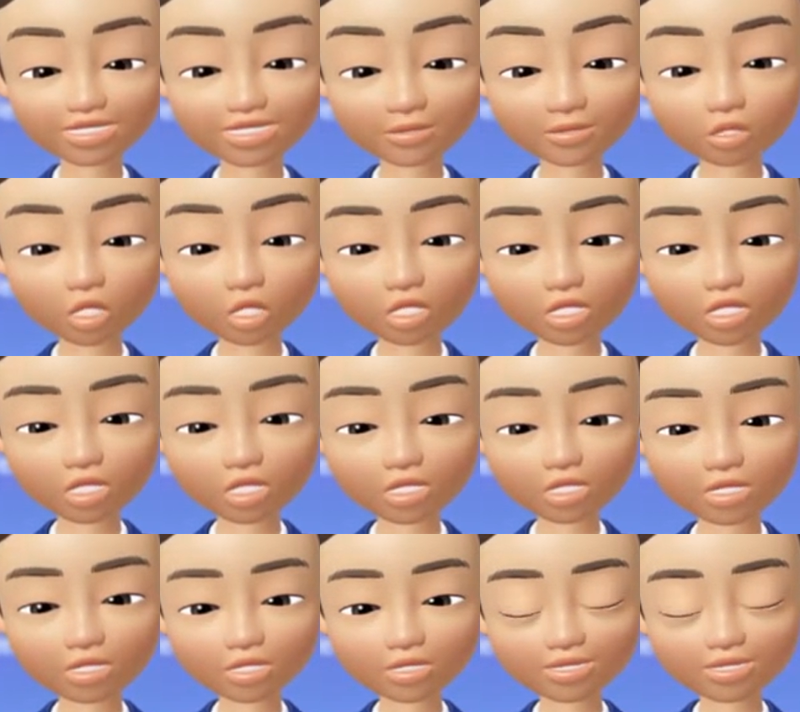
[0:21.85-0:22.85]

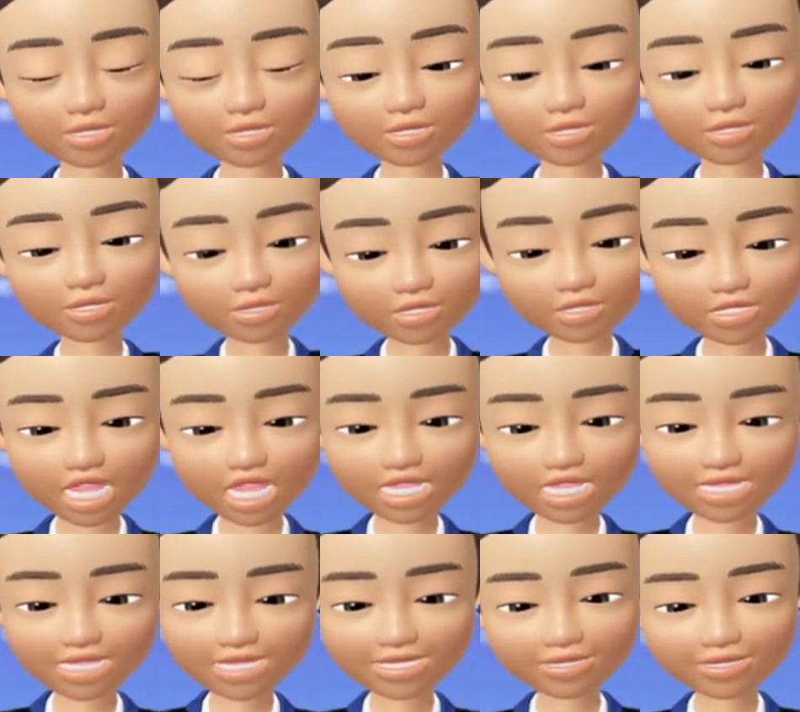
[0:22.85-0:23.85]
え
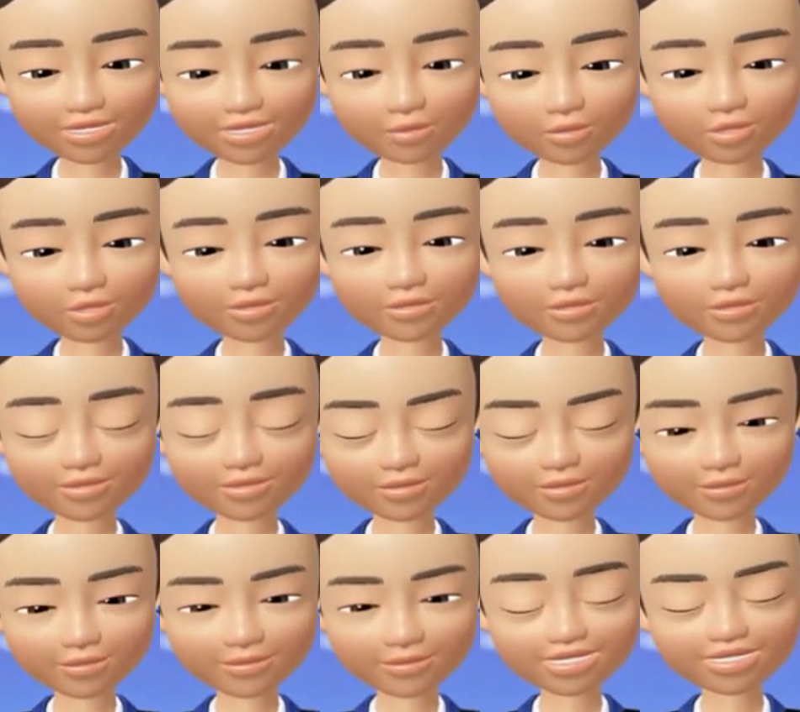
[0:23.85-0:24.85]

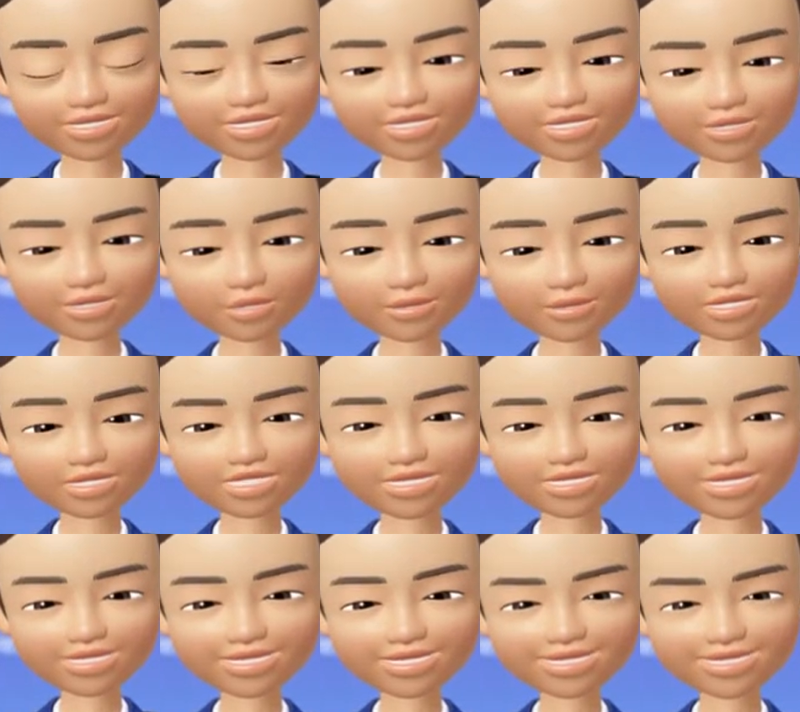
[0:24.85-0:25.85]
ニュース最近出ていたこ
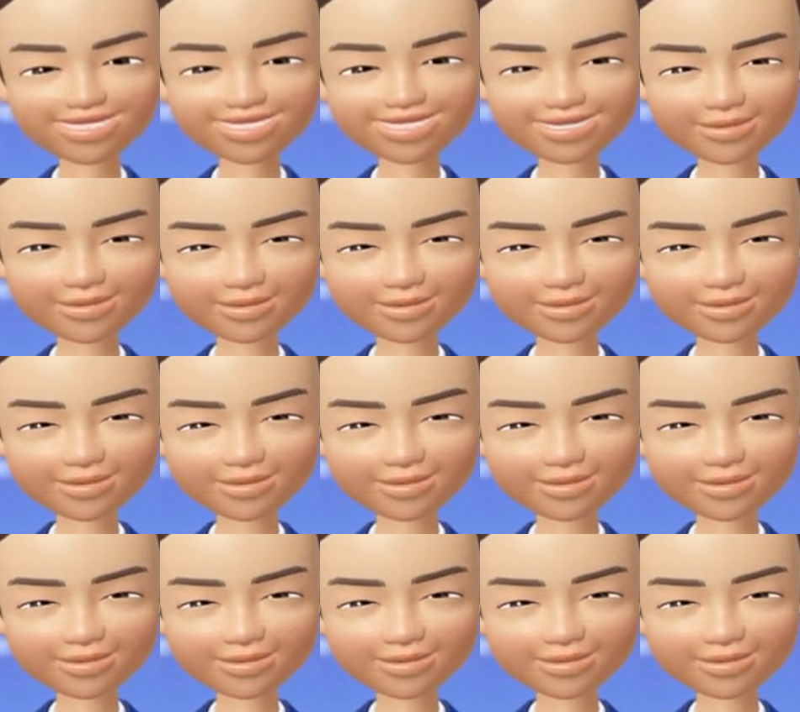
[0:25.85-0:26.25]
とが、